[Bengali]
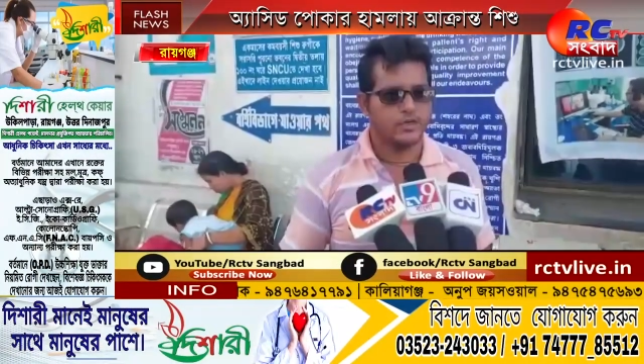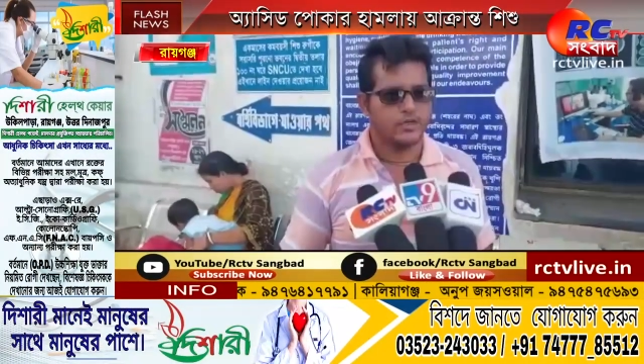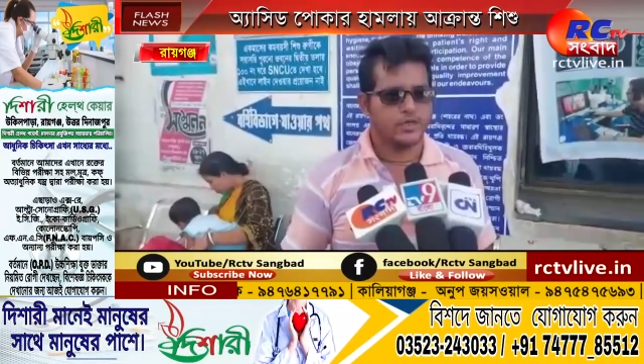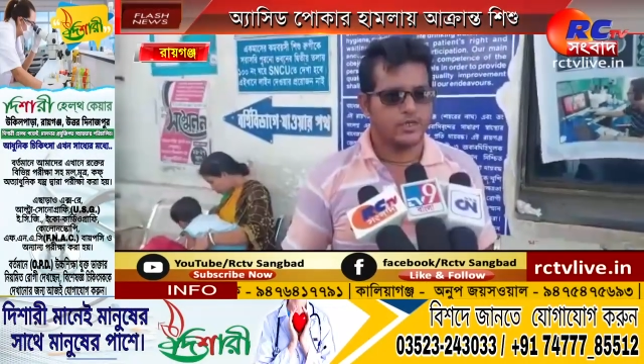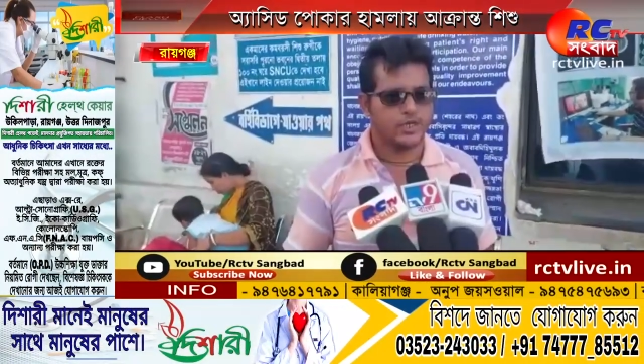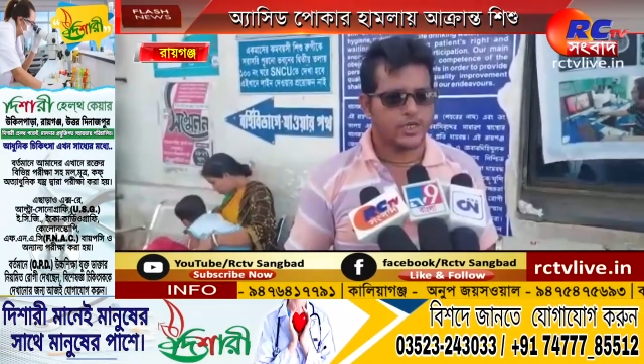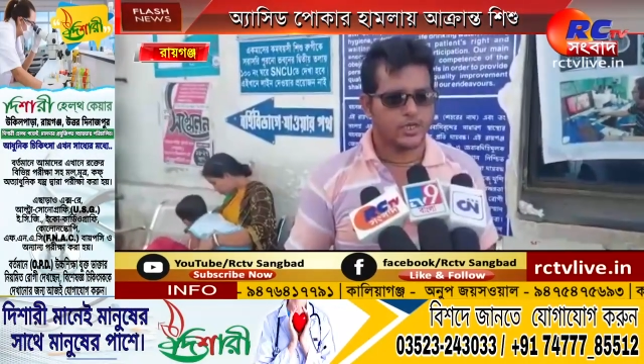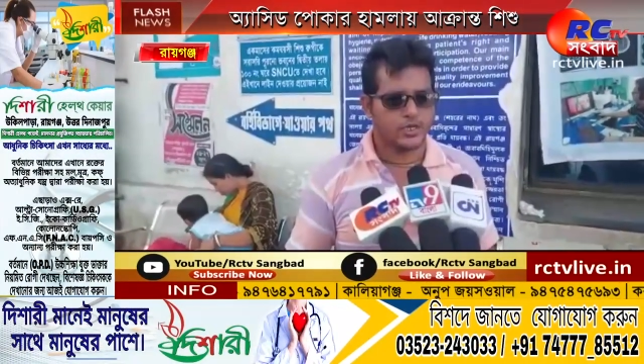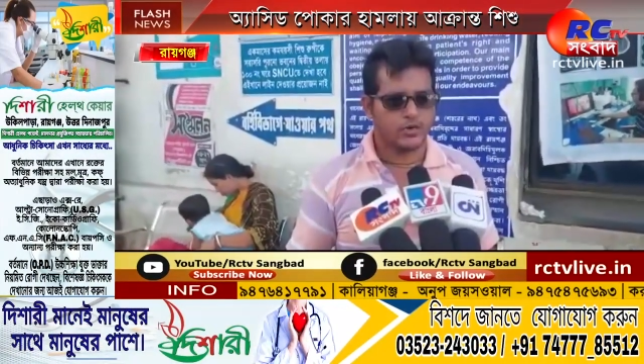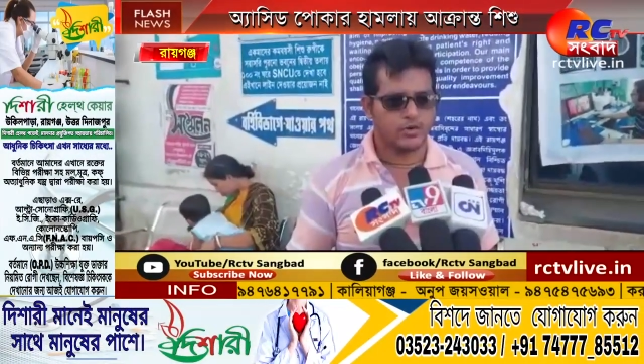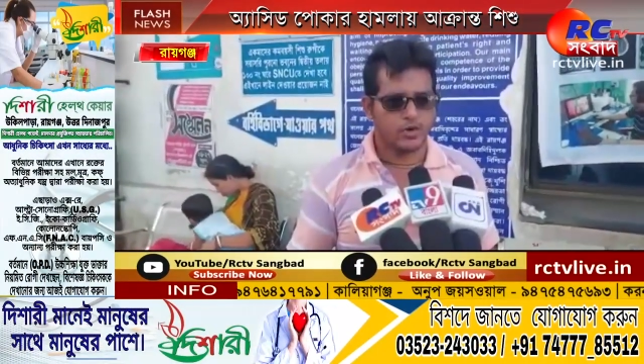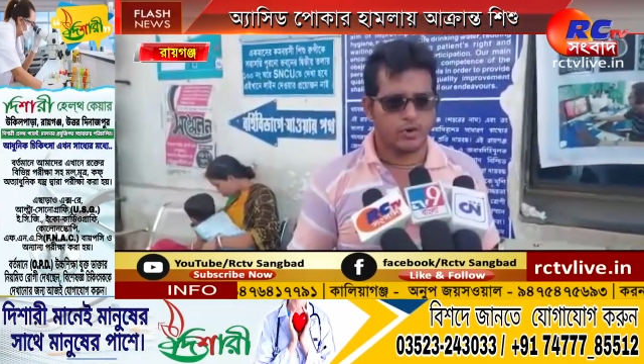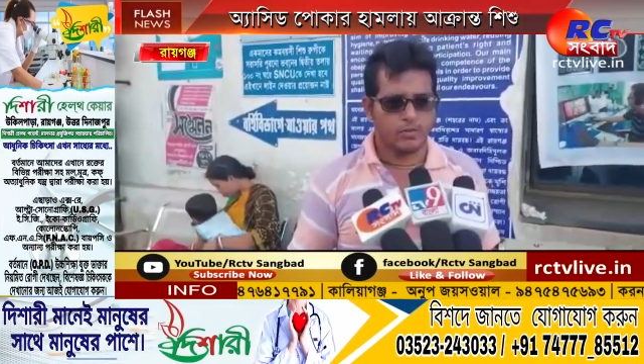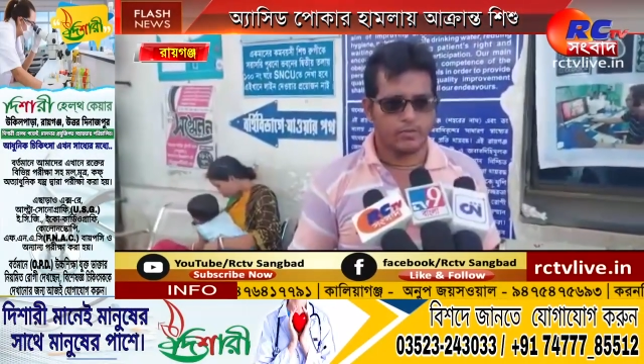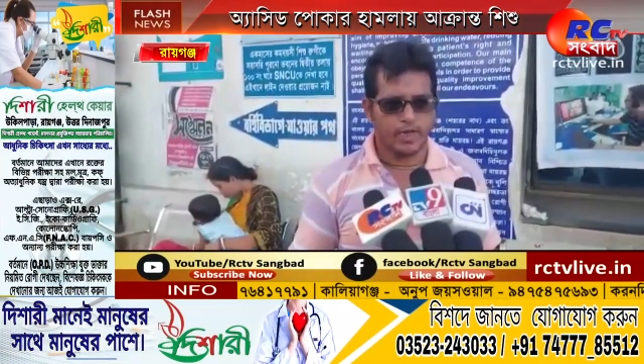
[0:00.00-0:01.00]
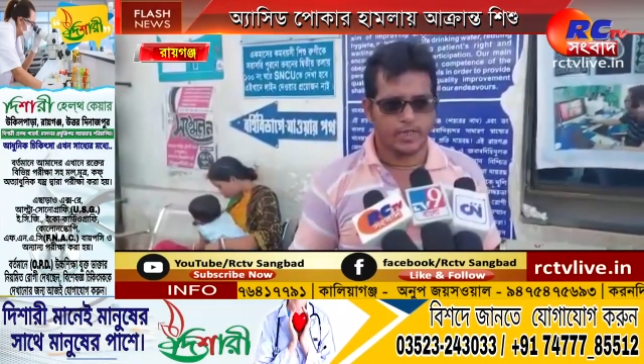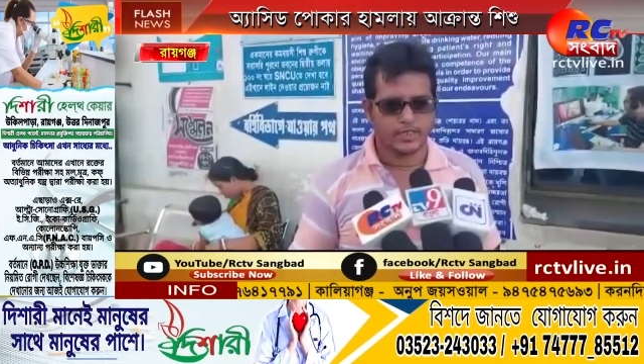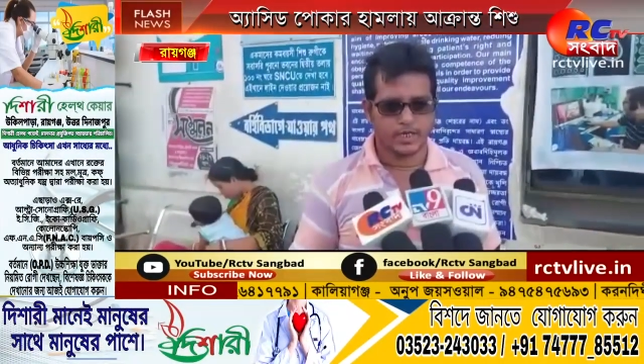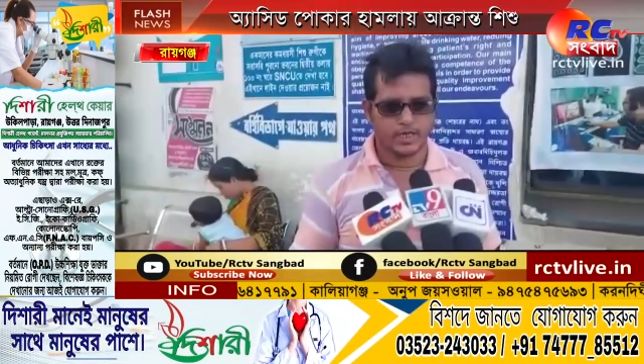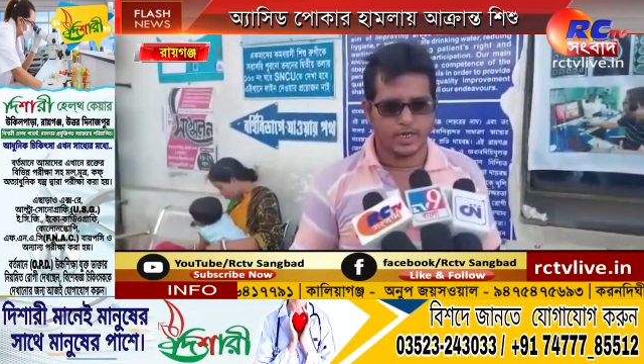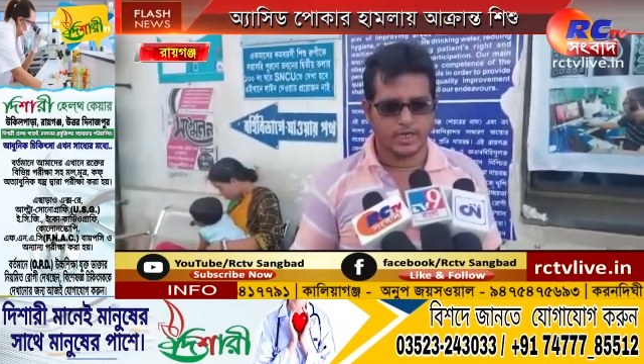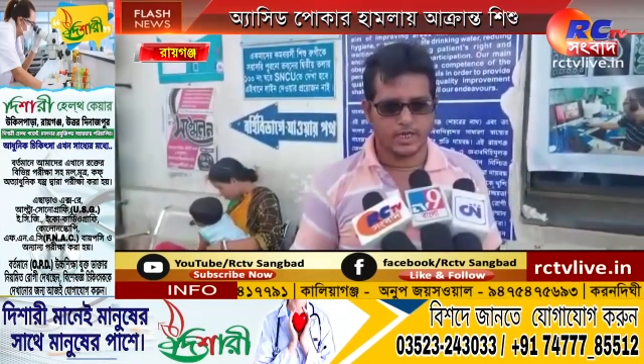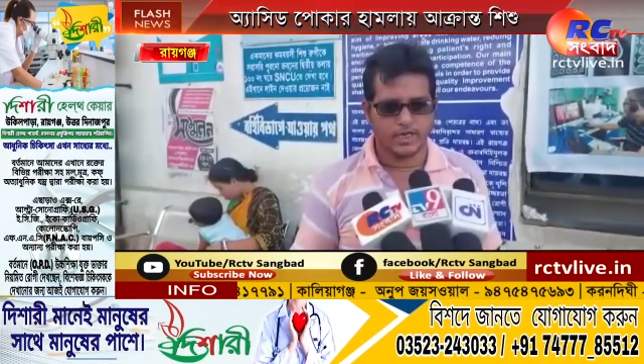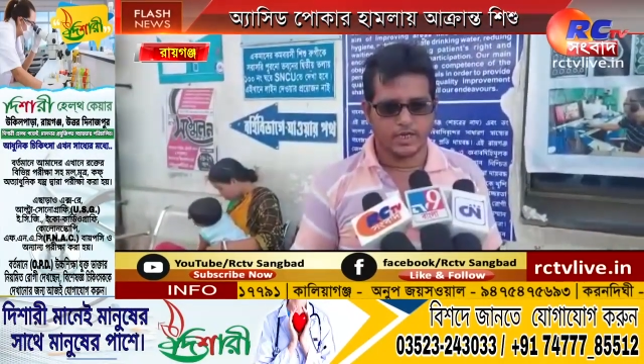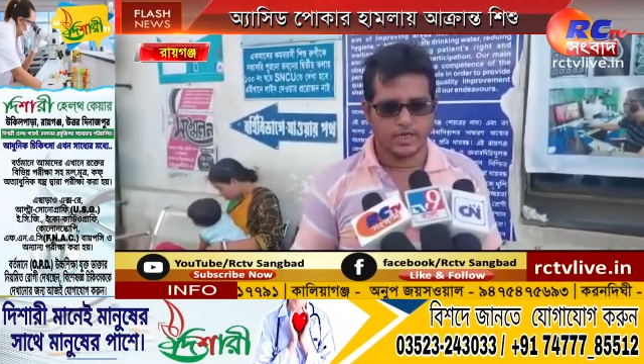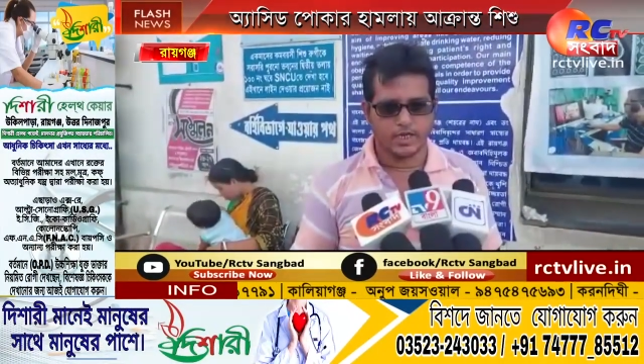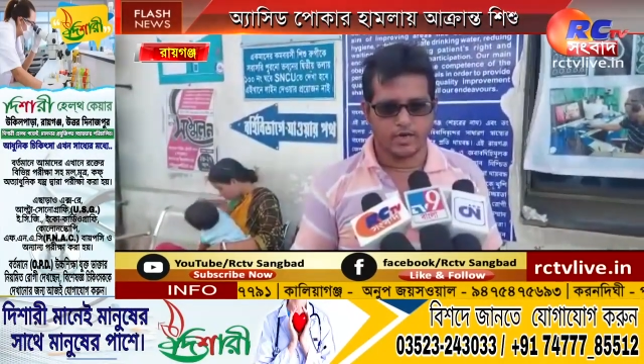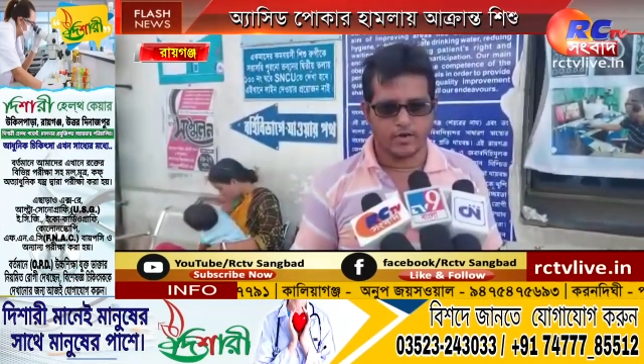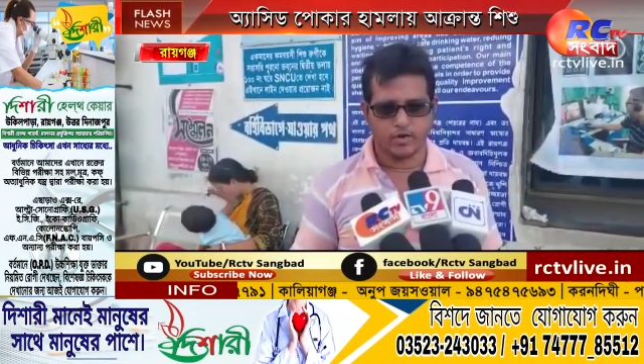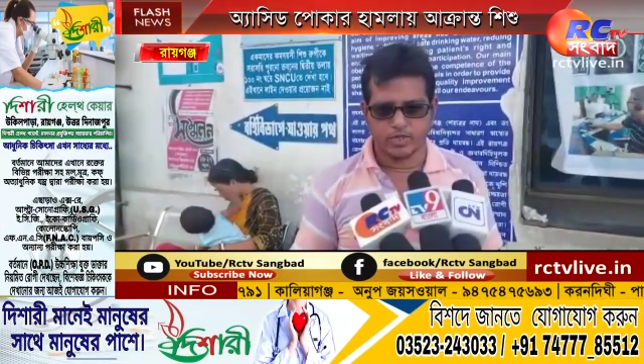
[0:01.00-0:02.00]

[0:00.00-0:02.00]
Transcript: তো সেই জন্য বাচ্চাটাকে নিয়ে